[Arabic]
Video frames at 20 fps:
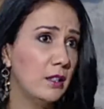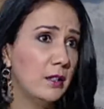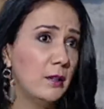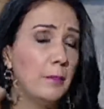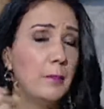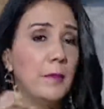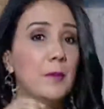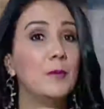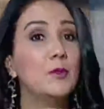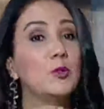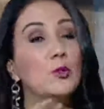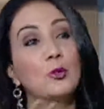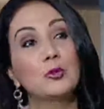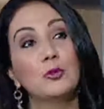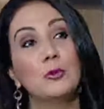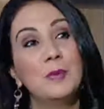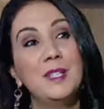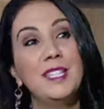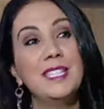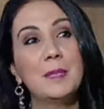كي
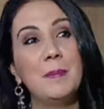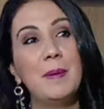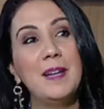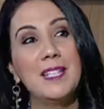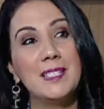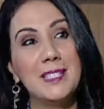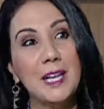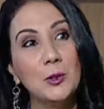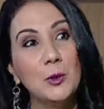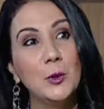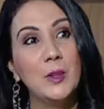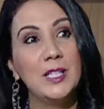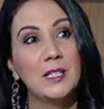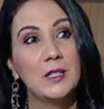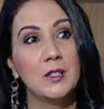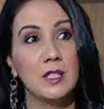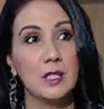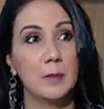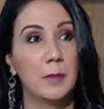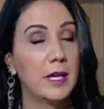سورتو بالنسبه لي
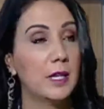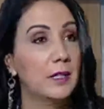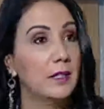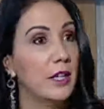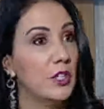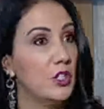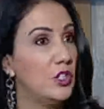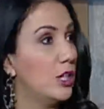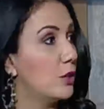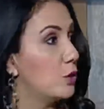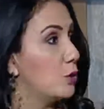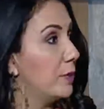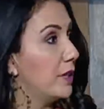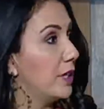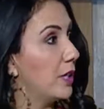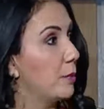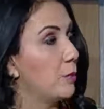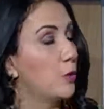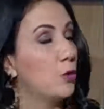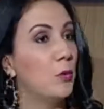زادوليسون تبارك الله جيلاتهم
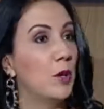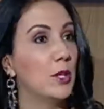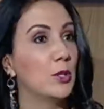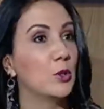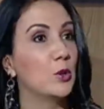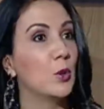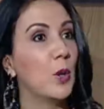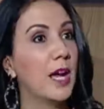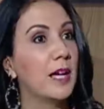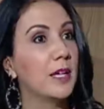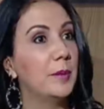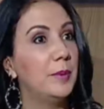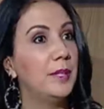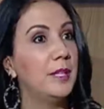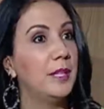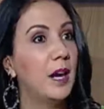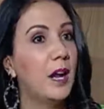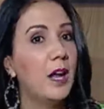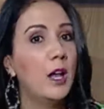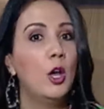كيكبروا بواحد السرعه
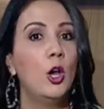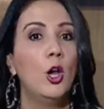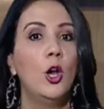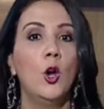كبيره